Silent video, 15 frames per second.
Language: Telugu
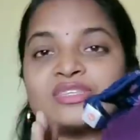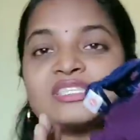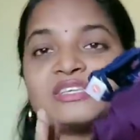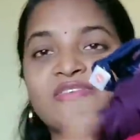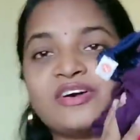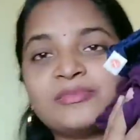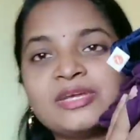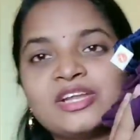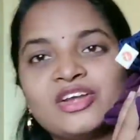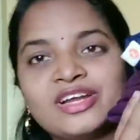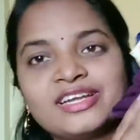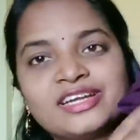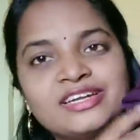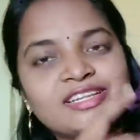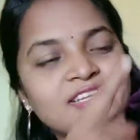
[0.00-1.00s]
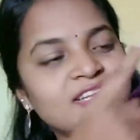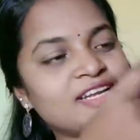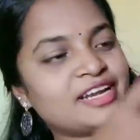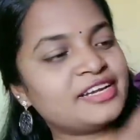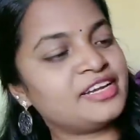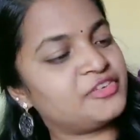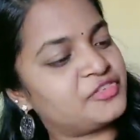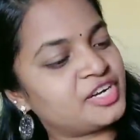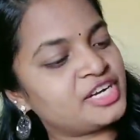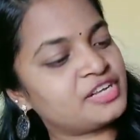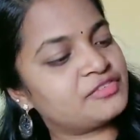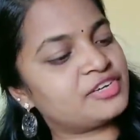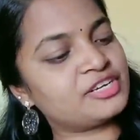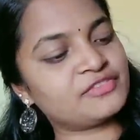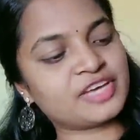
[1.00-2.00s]
సో జివామీలో ఏంటంటే నేను అన్ని
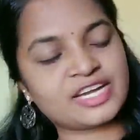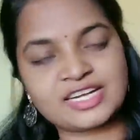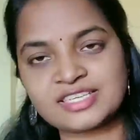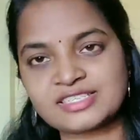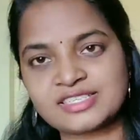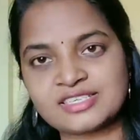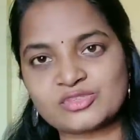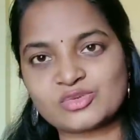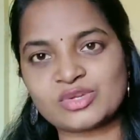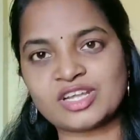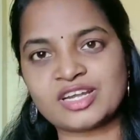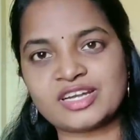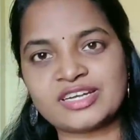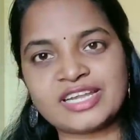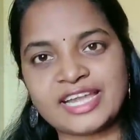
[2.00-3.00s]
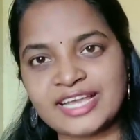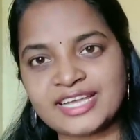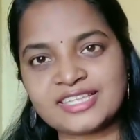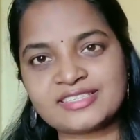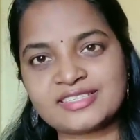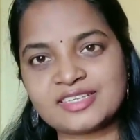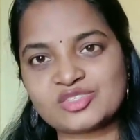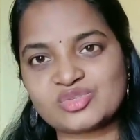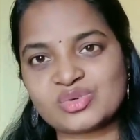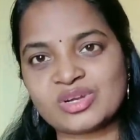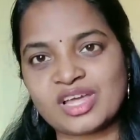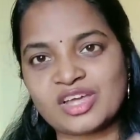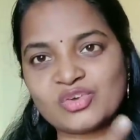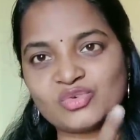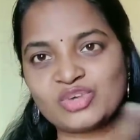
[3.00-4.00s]
డిఫరెంట్ డిఫరెంట్ వెరైటీస్ తీసుకున్నానండి లెగ్గిన్స్
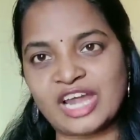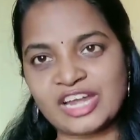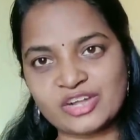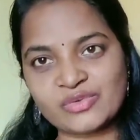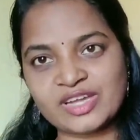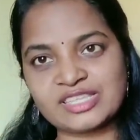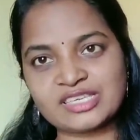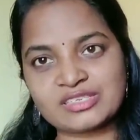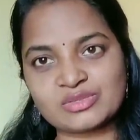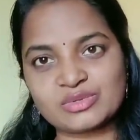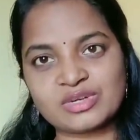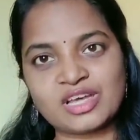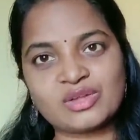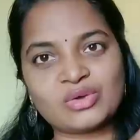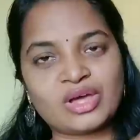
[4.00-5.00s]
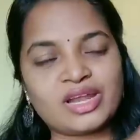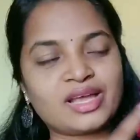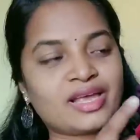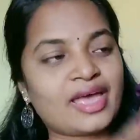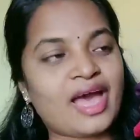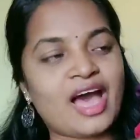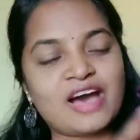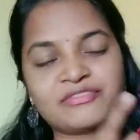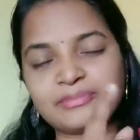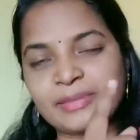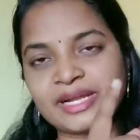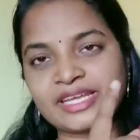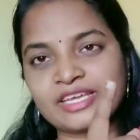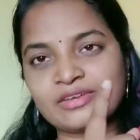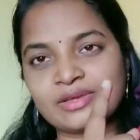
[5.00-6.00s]
తీసుకున్నాను నైట్ వేర్ తీసుకున్నాను అలాగే హాఫ్
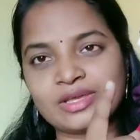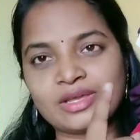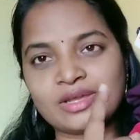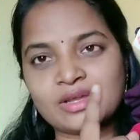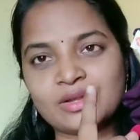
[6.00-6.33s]
మనకి